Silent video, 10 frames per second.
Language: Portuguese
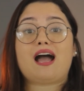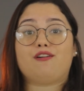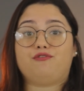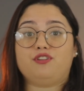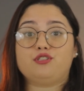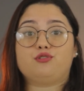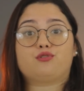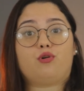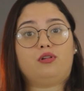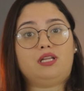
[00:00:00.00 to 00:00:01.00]

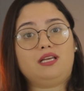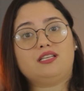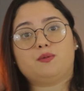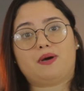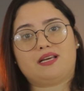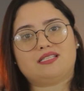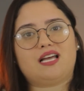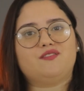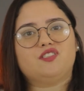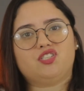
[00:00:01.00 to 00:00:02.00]
avisos com links para as
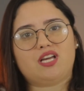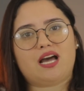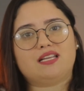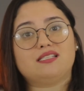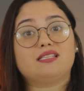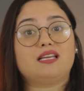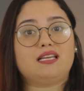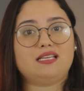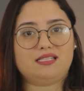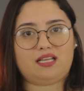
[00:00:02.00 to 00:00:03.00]
lives diárias
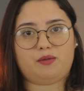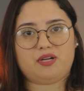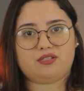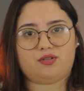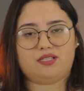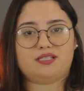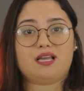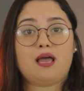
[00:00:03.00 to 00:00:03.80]
e celebrações,